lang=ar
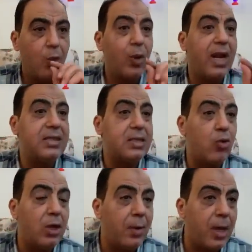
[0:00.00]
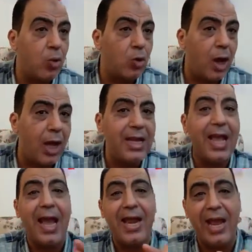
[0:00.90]
وليس كل ما يقال
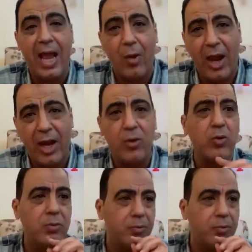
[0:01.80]
انا اوانه